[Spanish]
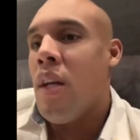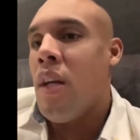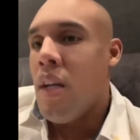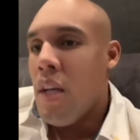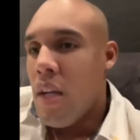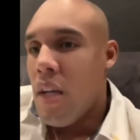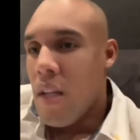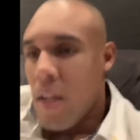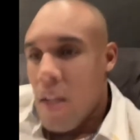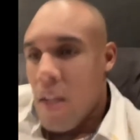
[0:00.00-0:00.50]

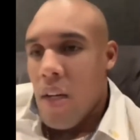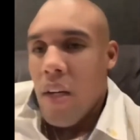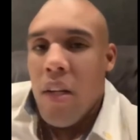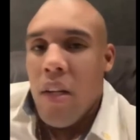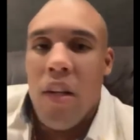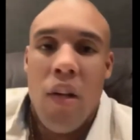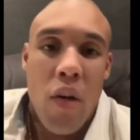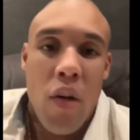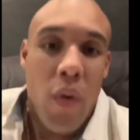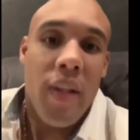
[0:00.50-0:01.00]
Eh,
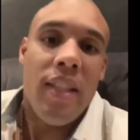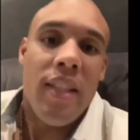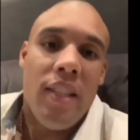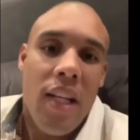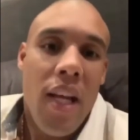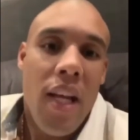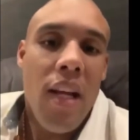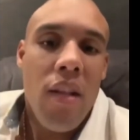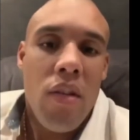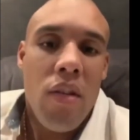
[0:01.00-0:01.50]
lo
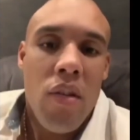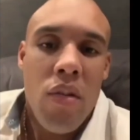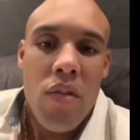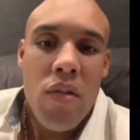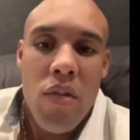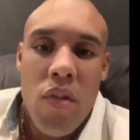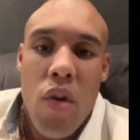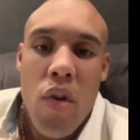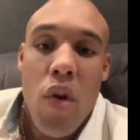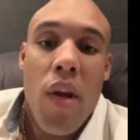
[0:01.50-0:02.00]
entiendo,
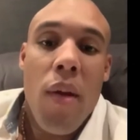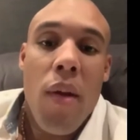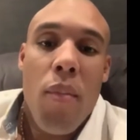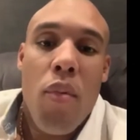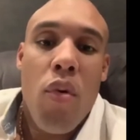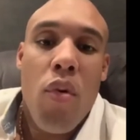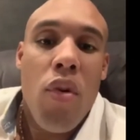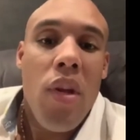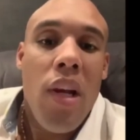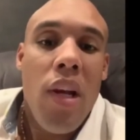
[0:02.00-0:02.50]
lo que
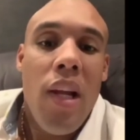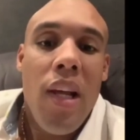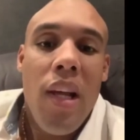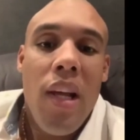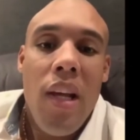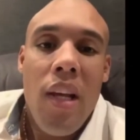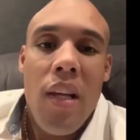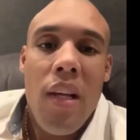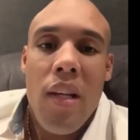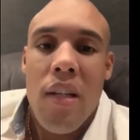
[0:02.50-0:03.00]
pude
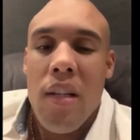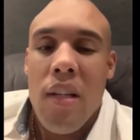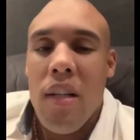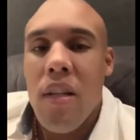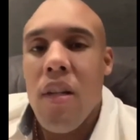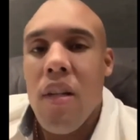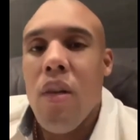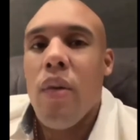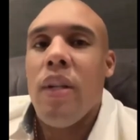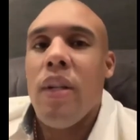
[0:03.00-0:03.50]
leer,
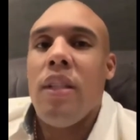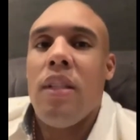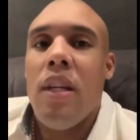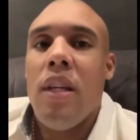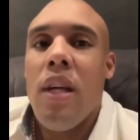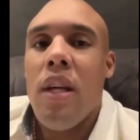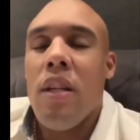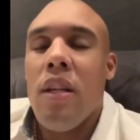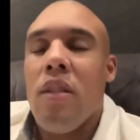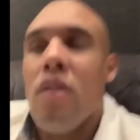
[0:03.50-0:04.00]
lo
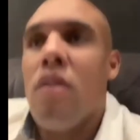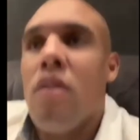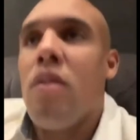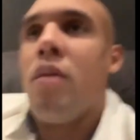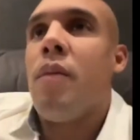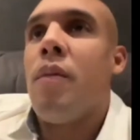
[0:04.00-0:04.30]
entiendo.